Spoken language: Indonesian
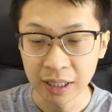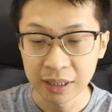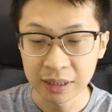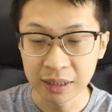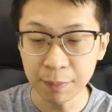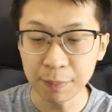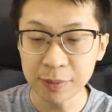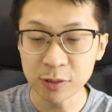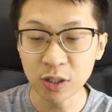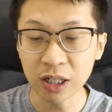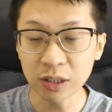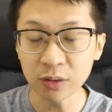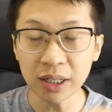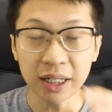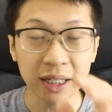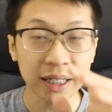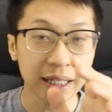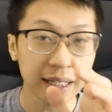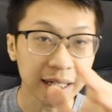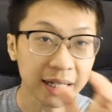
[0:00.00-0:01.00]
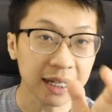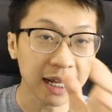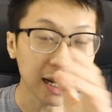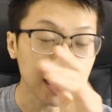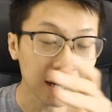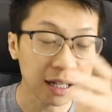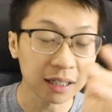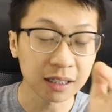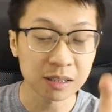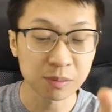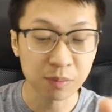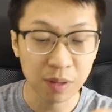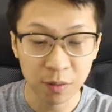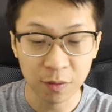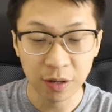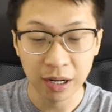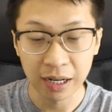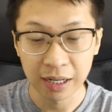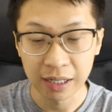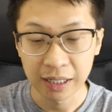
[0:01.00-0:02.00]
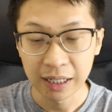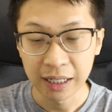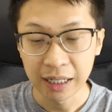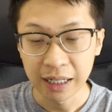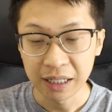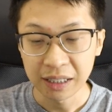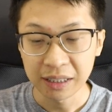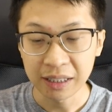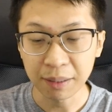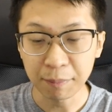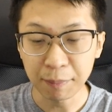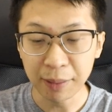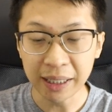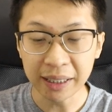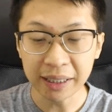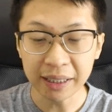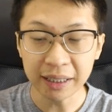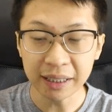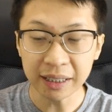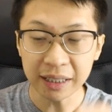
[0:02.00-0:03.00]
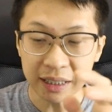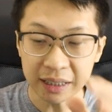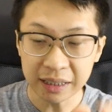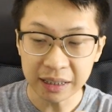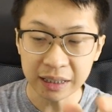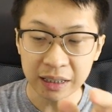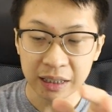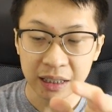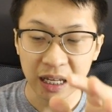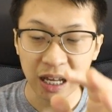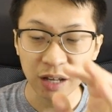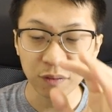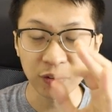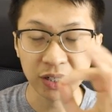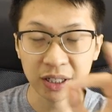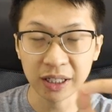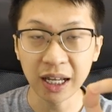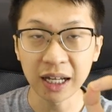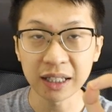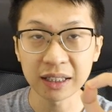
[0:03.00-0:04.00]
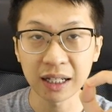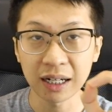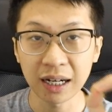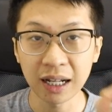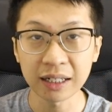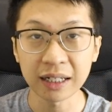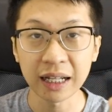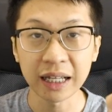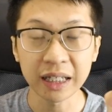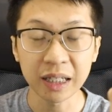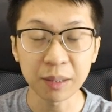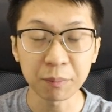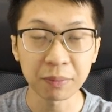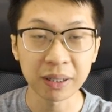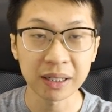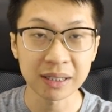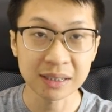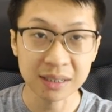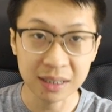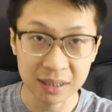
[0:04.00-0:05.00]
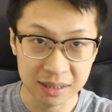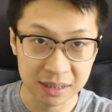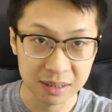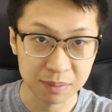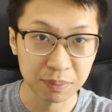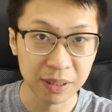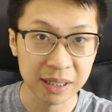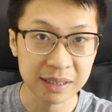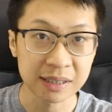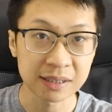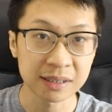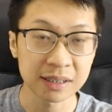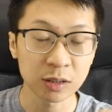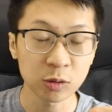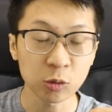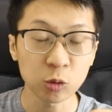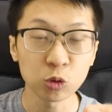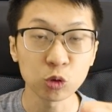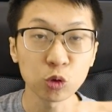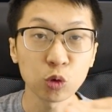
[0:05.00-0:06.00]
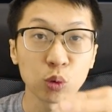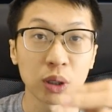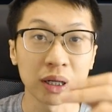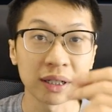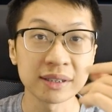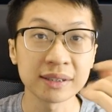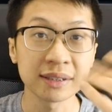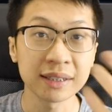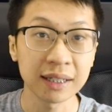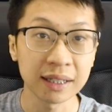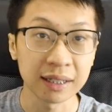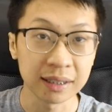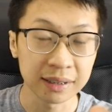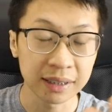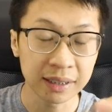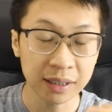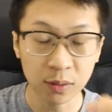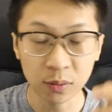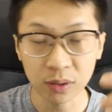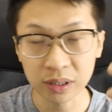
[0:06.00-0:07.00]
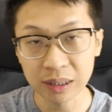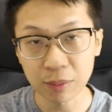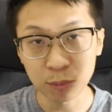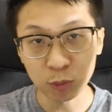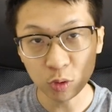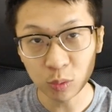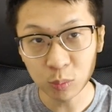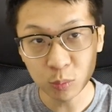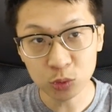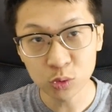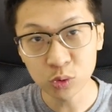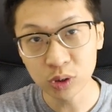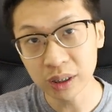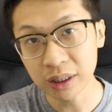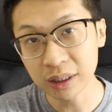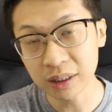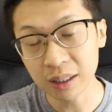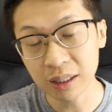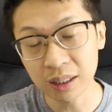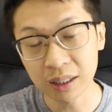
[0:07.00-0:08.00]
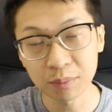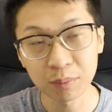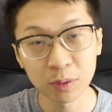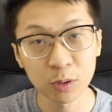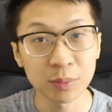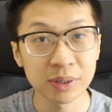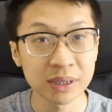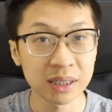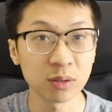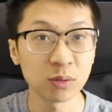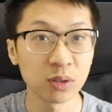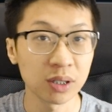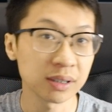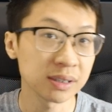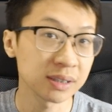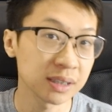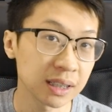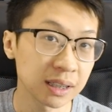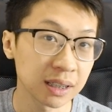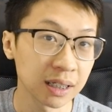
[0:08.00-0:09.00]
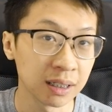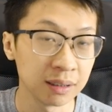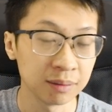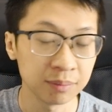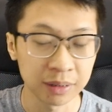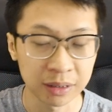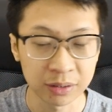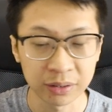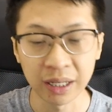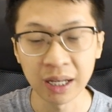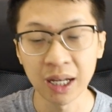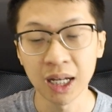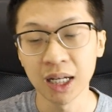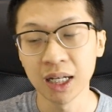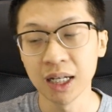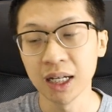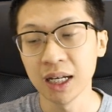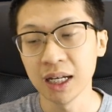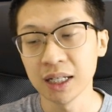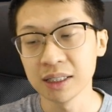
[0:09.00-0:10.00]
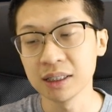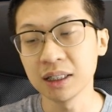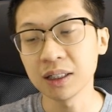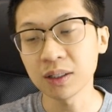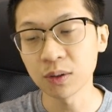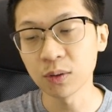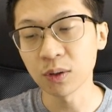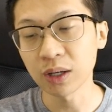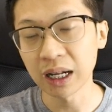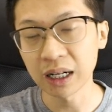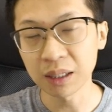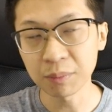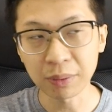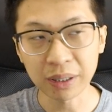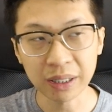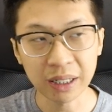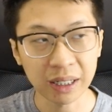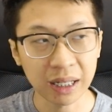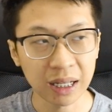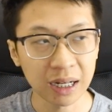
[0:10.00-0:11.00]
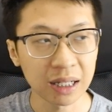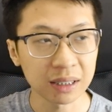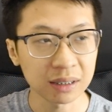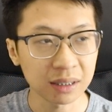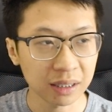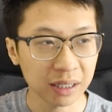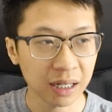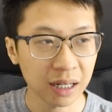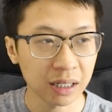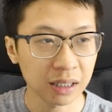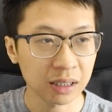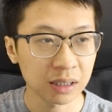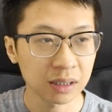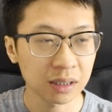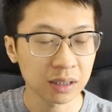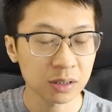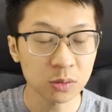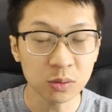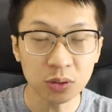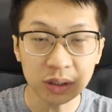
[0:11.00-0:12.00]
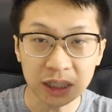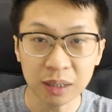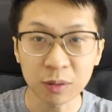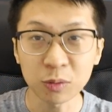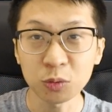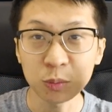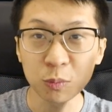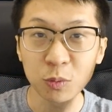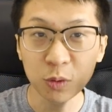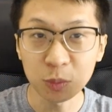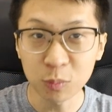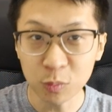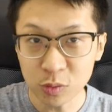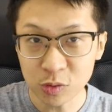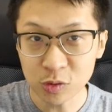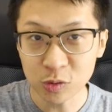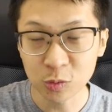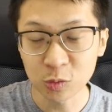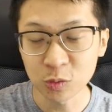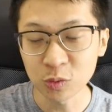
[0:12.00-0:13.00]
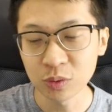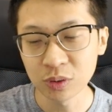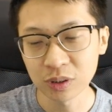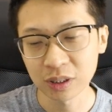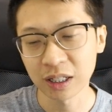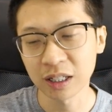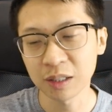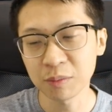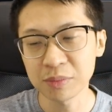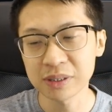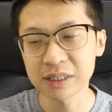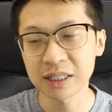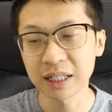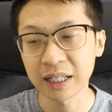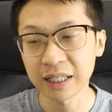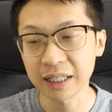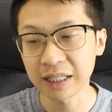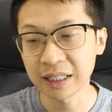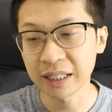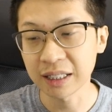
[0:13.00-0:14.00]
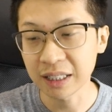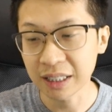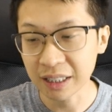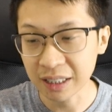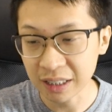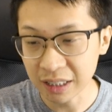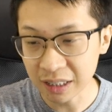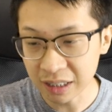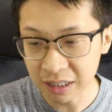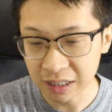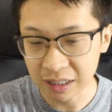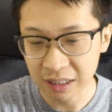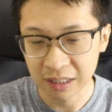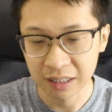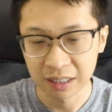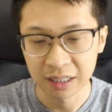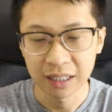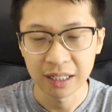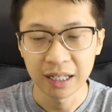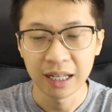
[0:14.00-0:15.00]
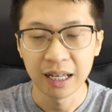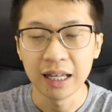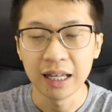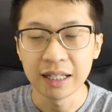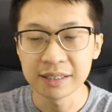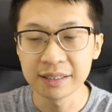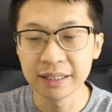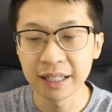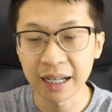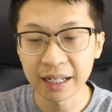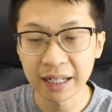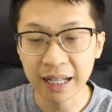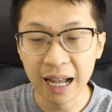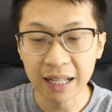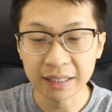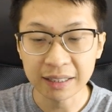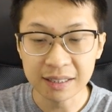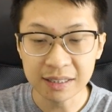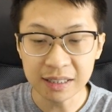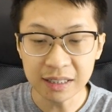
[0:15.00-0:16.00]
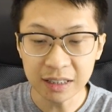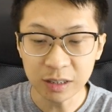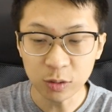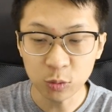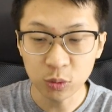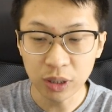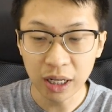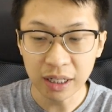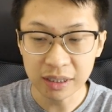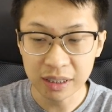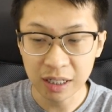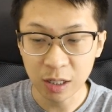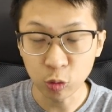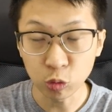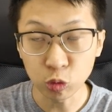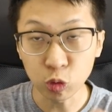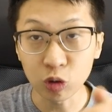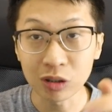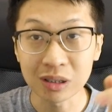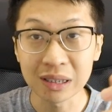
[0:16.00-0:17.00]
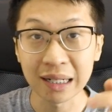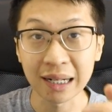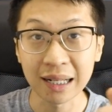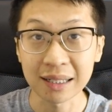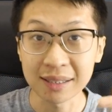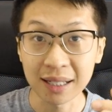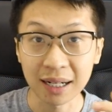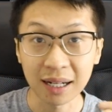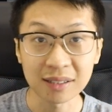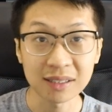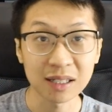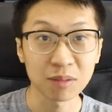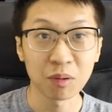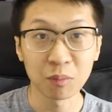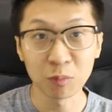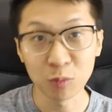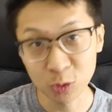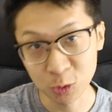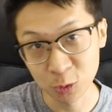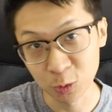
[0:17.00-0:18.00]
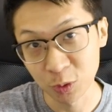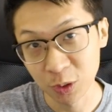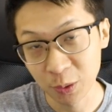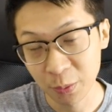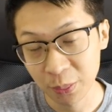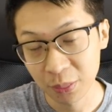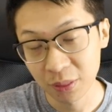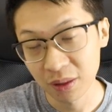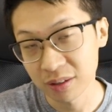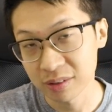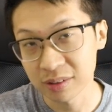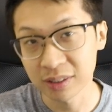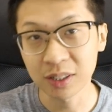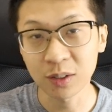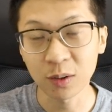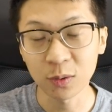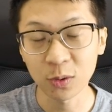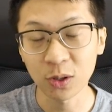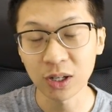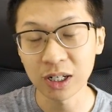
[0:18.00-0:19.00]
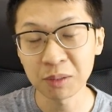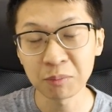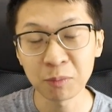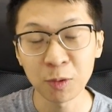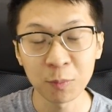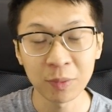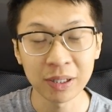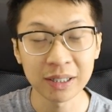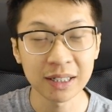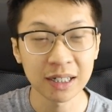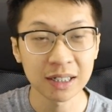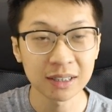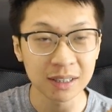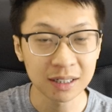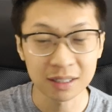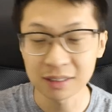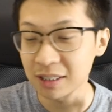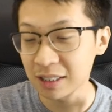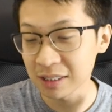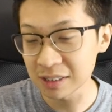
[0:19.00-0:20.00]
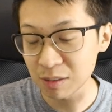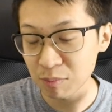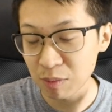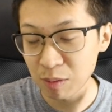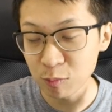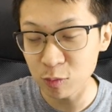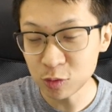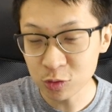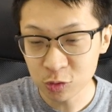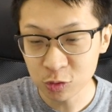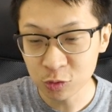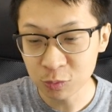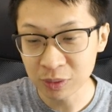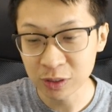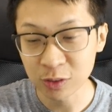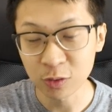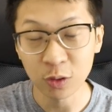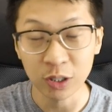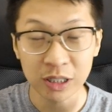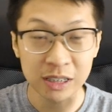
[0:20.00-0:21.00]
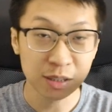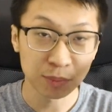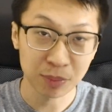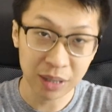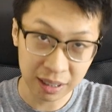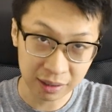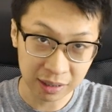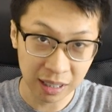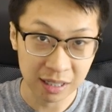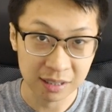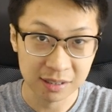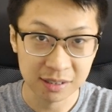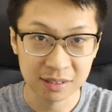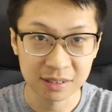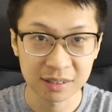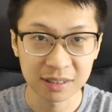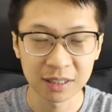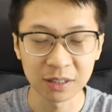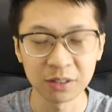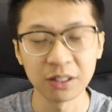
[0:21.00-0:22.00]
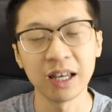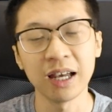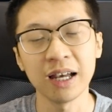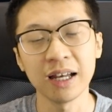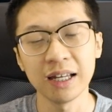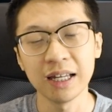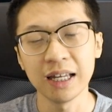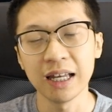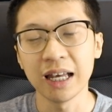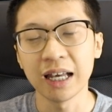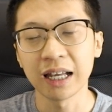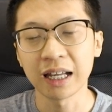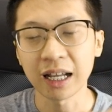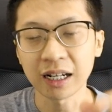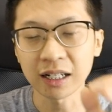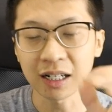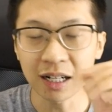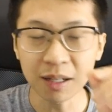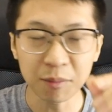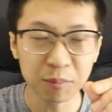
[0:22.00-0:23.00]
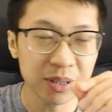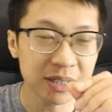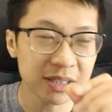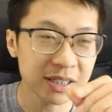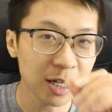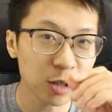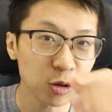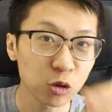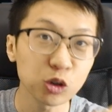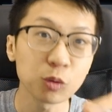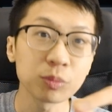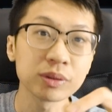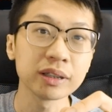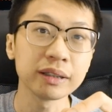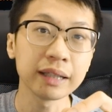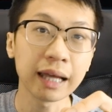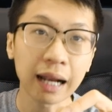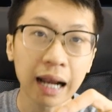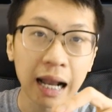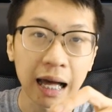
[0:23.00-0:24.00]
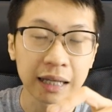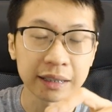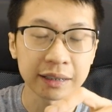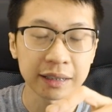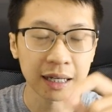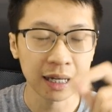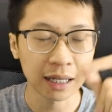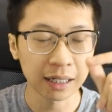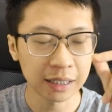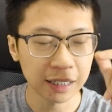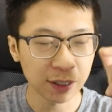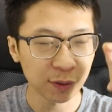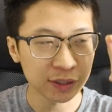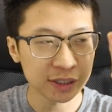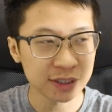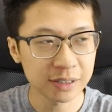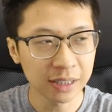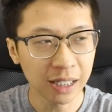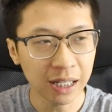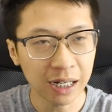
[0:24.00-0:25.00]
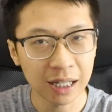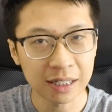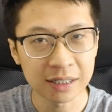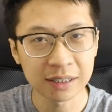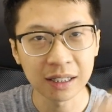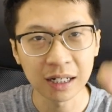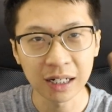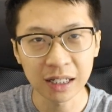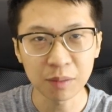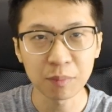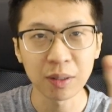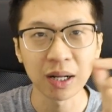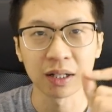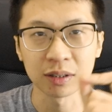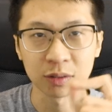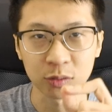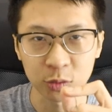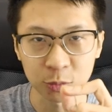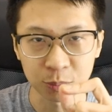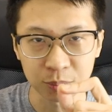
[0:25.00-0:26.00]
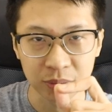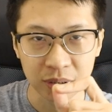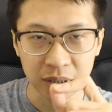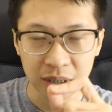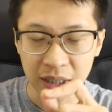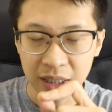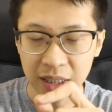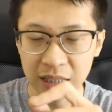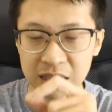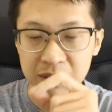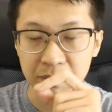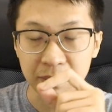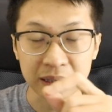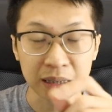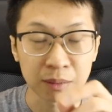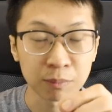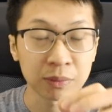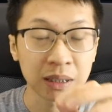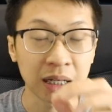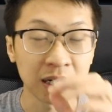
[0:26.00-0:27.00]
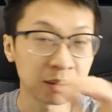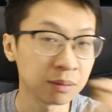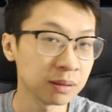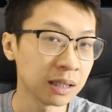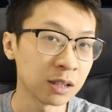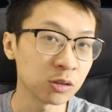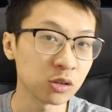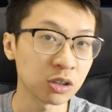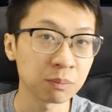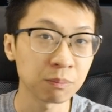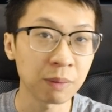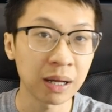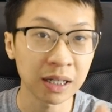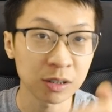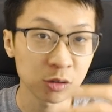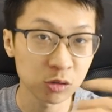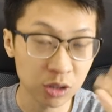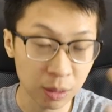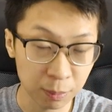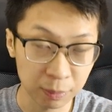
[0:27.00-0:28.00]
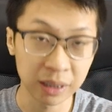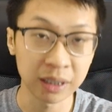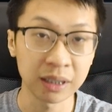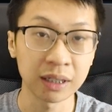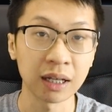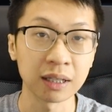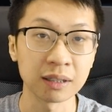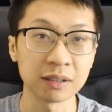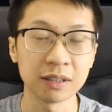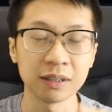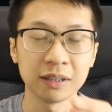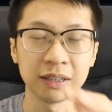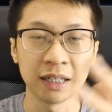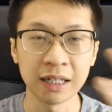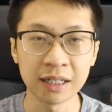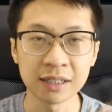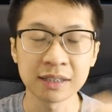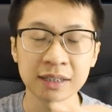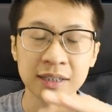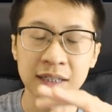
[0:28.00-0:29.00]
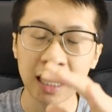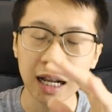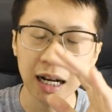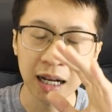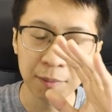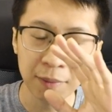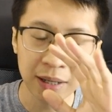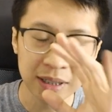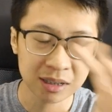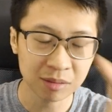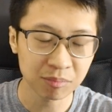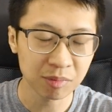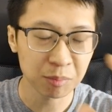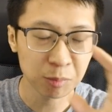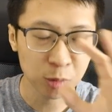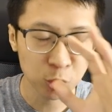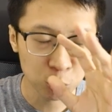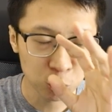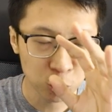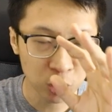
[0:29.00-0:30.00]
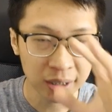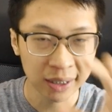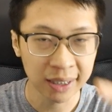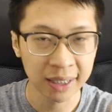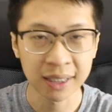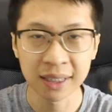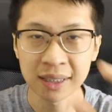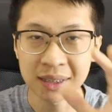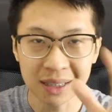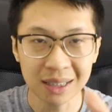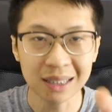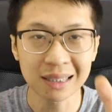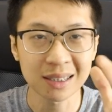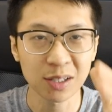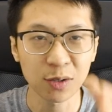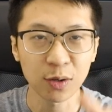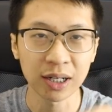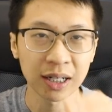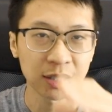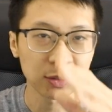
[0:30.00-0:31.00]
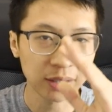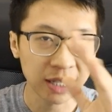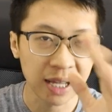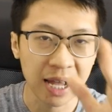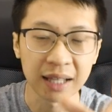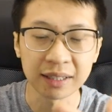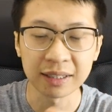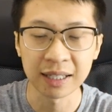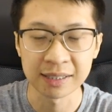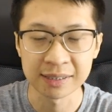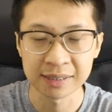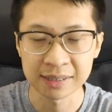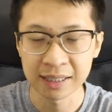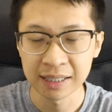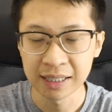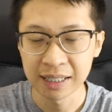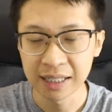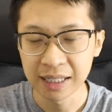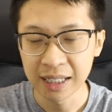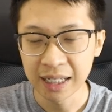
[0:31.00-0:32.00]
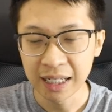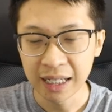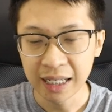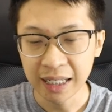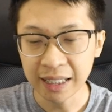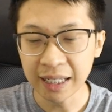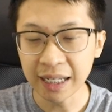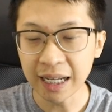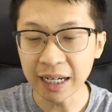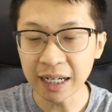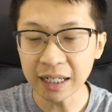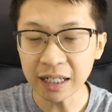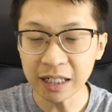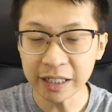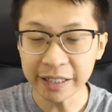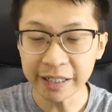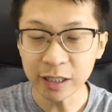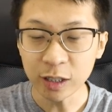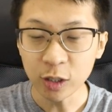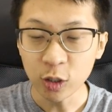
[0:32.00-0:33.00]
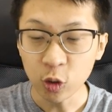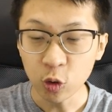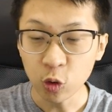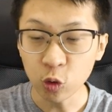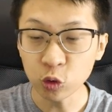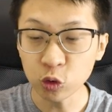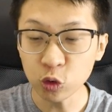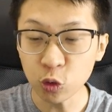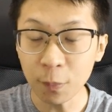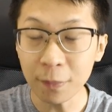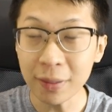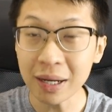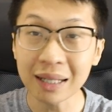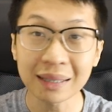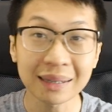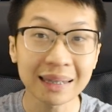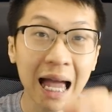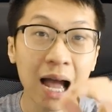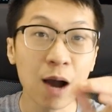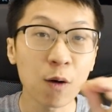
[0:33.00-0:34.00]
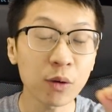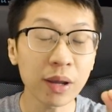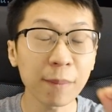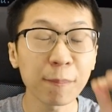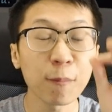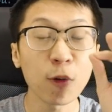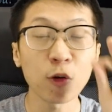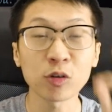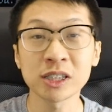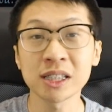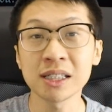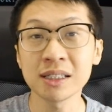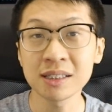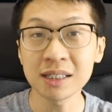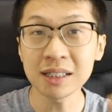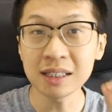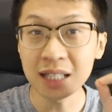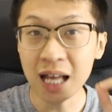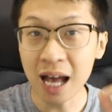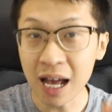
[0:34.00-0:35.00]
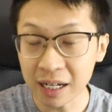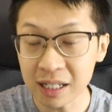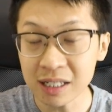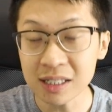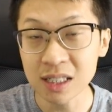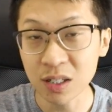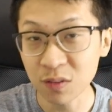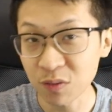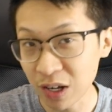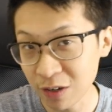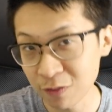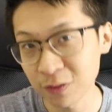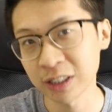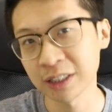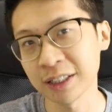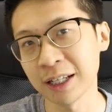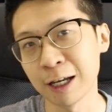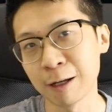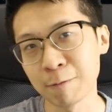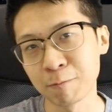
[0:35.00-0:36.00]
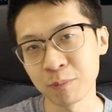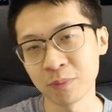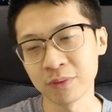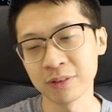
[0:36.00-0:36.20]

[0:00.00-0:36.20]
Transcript: Jadi persona itu ada kiri, kanan, atas, bawah. Yang paling kiri ini efeknya adalah naikin presence. Presence itu untuk ngeluarin skill. Jadi kalau kita mukul musuh kan kita baru bisa ngeluarin skill kan gitu ya. Jadi kalau kalian pakai karakter yang kesulitan untuk mukul musuh, kalian bisa naikin yang kiri ini. Sedangkan yang atas ini gunanya untuk kejar-kejaran sama musuh. Jadi kalau kalian mau mainnya kejar-kejaran sama musuh, mentokin sampai atas gitu ya. Karena bisa nutup jendela ketika kalian lewati jendela, jendelanya bakal ketutup. Kecepatan kalian hancurin palet juga meningkat ya. Segala macam yang berhubungan dengan ngejar-ngejar orang itu yang atas. Yang kanan ini untuk mengetahui posisi dari survivornya.